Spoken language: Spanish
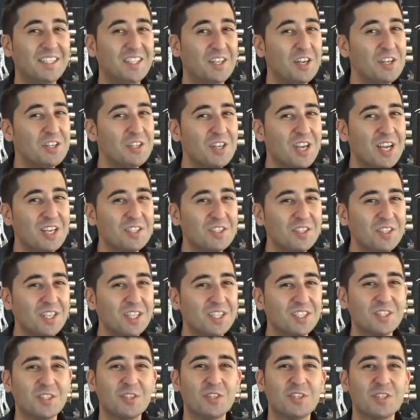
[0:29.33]
En anteriores
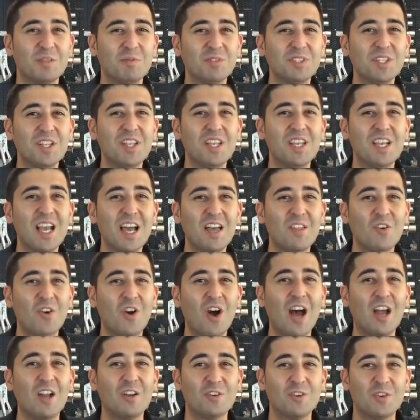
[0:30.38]
ocasiones nos hemos
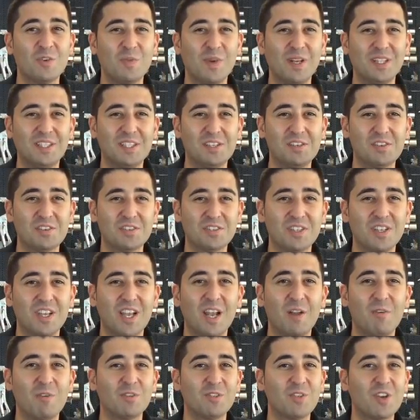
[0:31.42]
dedicado a los neumáticos.
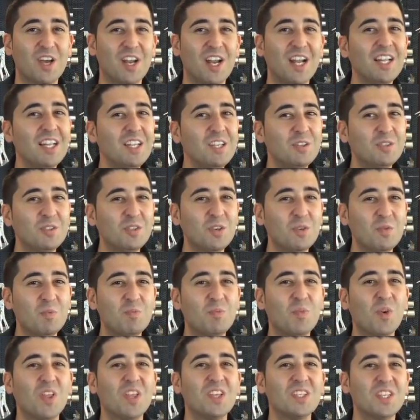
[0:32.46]
En nuestro canal de YouTube
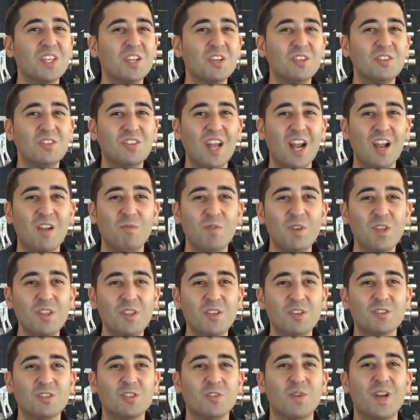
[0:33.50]
podéis encontrar
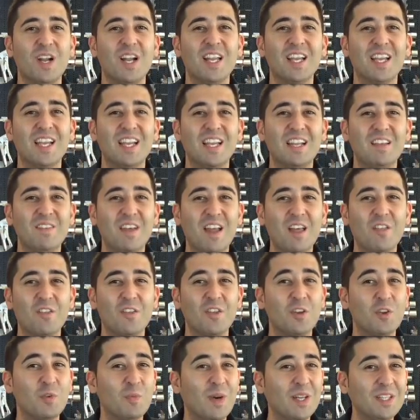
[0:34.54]
vídeos sobre el equilibrado
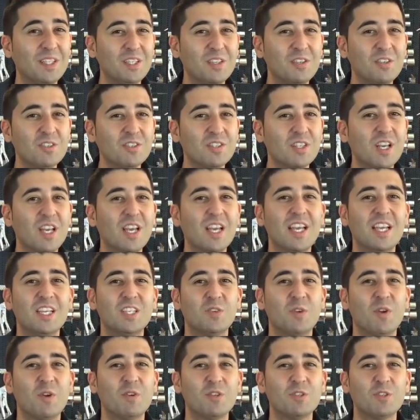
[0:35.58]
de neumáticos y
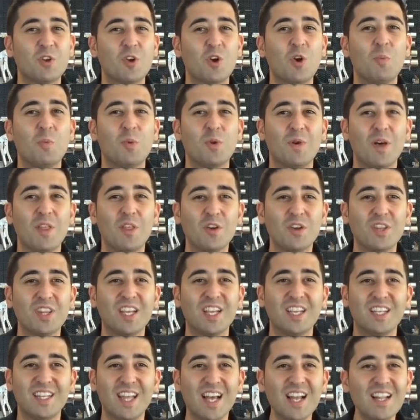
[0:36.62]
sobre nuestro comprobador
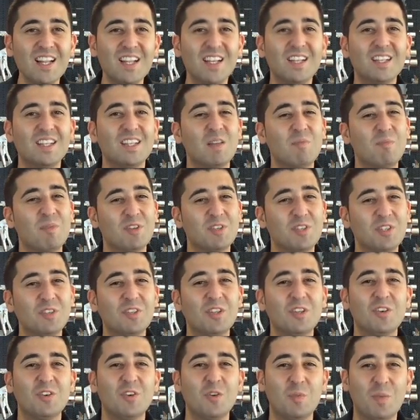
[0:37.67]
digital de presión
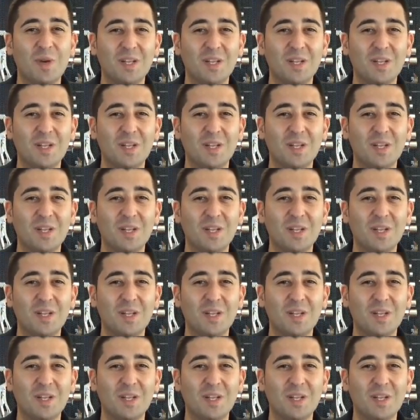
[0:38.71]
de los